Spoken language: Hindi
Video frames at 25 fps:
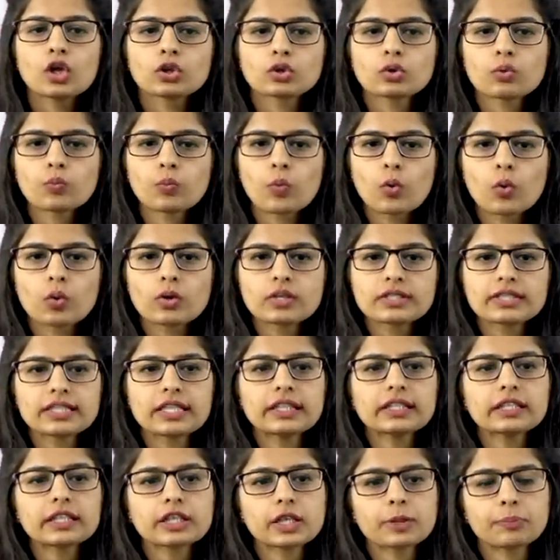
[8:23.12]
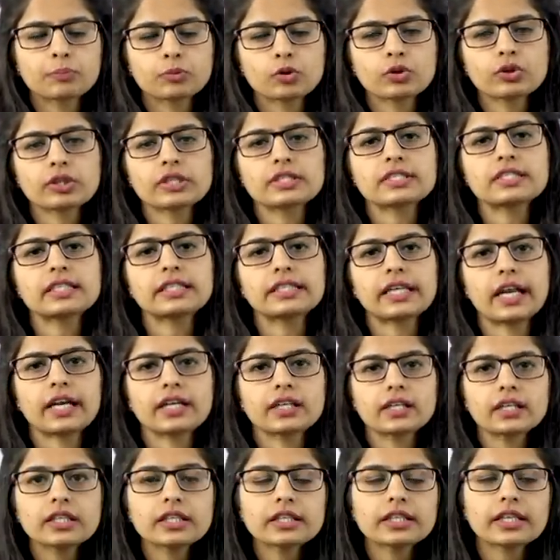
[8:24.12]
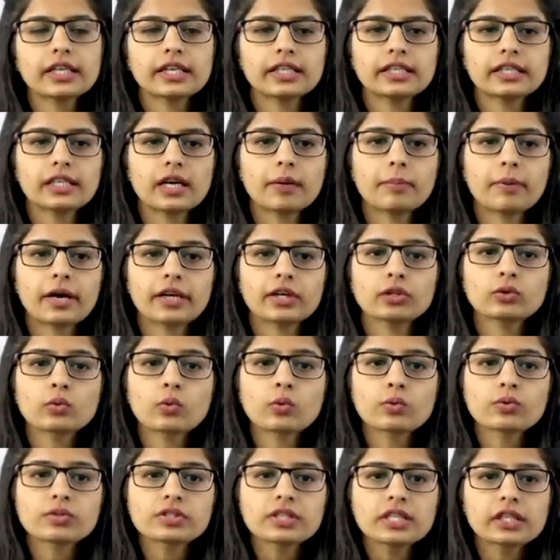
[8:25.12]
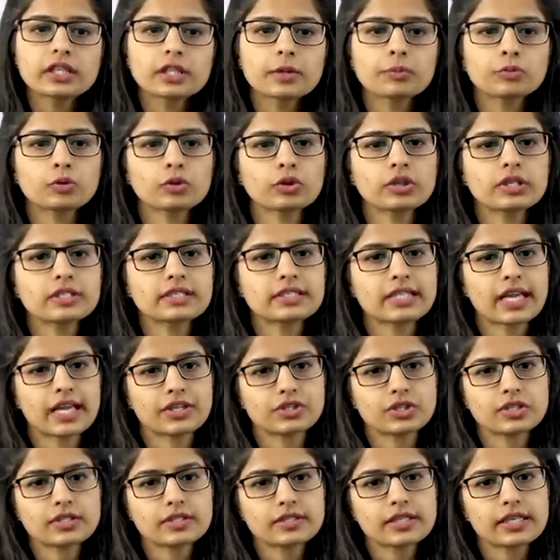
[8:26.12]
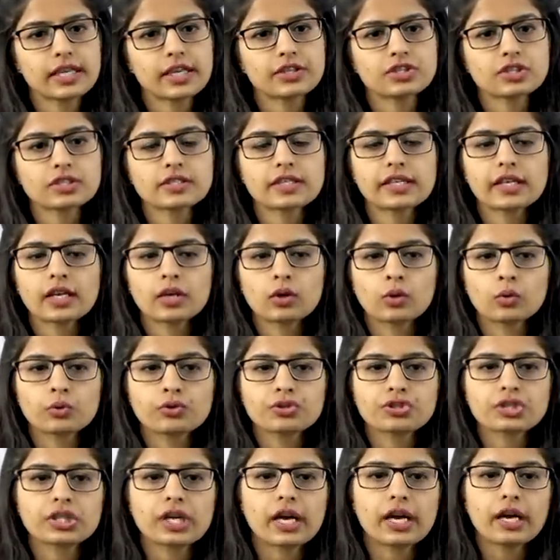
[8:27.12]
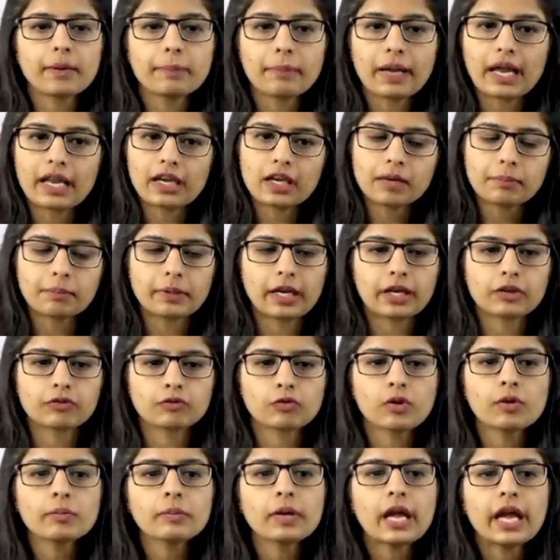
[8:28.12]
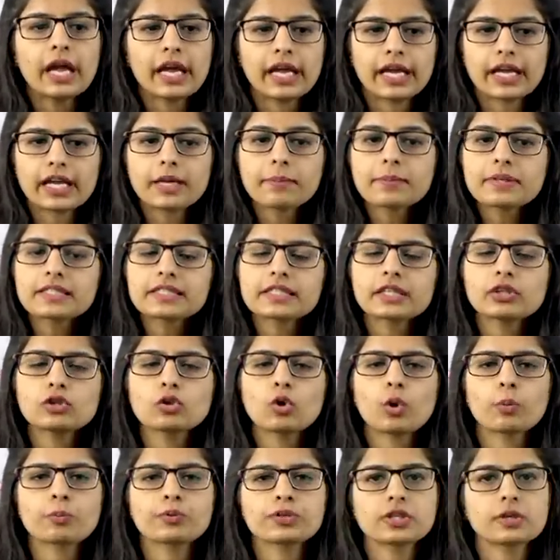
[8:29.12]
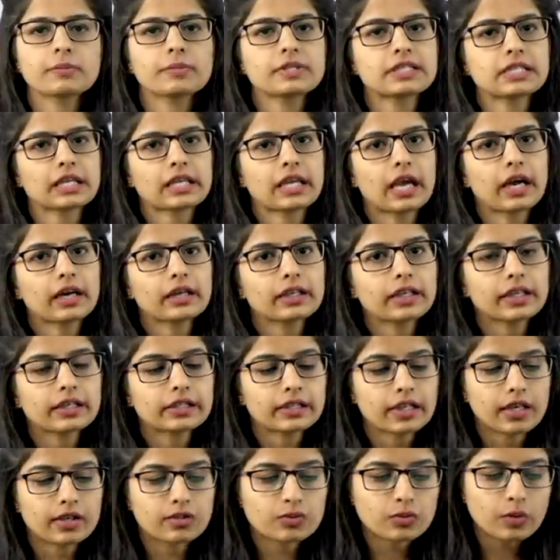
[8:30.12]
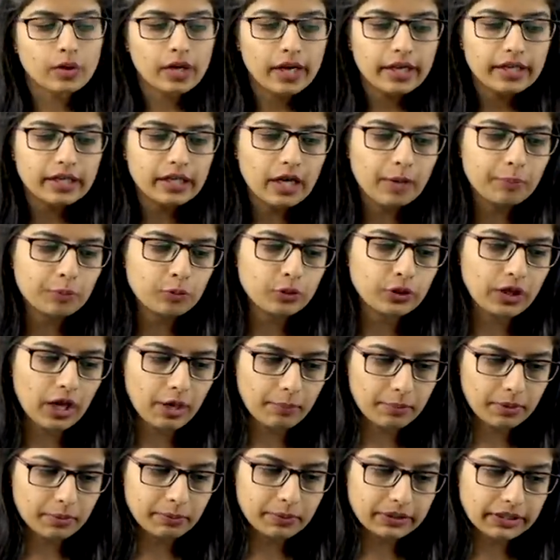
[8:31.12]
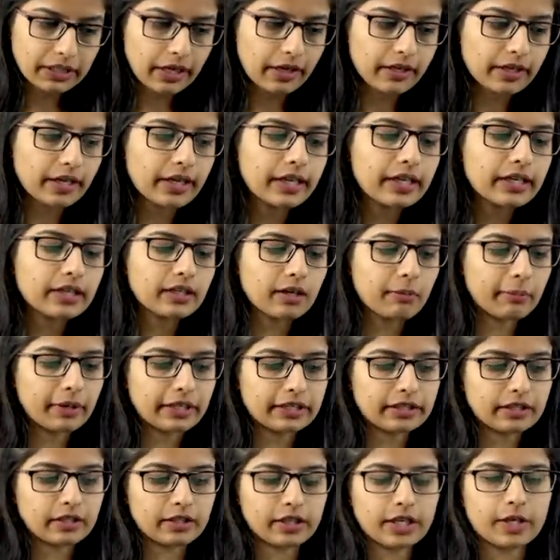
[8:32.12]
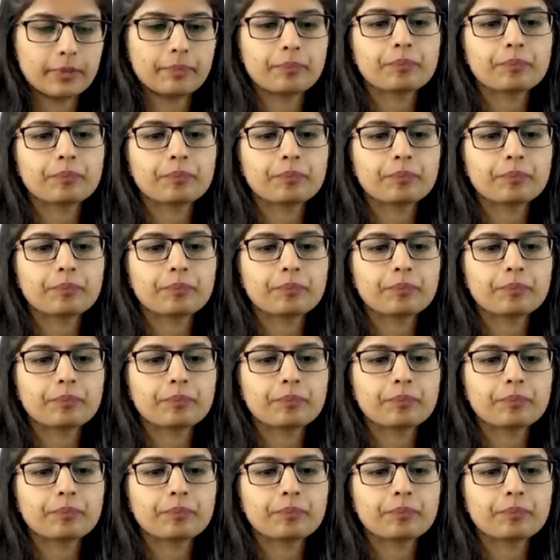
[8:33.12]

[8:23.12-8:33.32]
तो होलसेल क्रिप्टोकरेंसी ट्रेंडिंग के लिए हमारी कौन सी क्रिप्टोकरेंसी एजेंसी है जिसने ये लॉन्च किया है पहला प्लेटफॉर्म एबीसीडी ऑप्शन में से क्या करेक्ट आंसर है ये आपको यहाँ पर बताना है कमेंट करके